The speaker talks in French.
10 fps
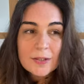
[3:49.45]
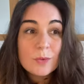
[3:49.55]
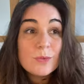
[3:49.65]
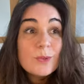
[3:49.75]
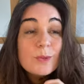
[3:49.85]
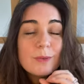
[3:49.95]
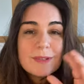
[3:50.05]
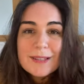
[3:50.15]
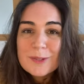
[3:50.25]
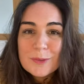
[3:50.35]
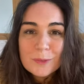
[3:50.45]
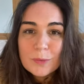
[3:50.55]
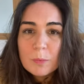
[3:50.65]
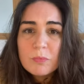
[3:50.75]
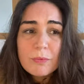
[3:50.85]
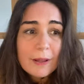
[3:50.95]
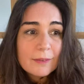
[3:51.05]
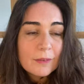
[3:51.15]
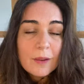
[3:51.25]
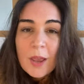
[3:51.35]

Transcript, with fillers: j'ai eu une succession de boîtes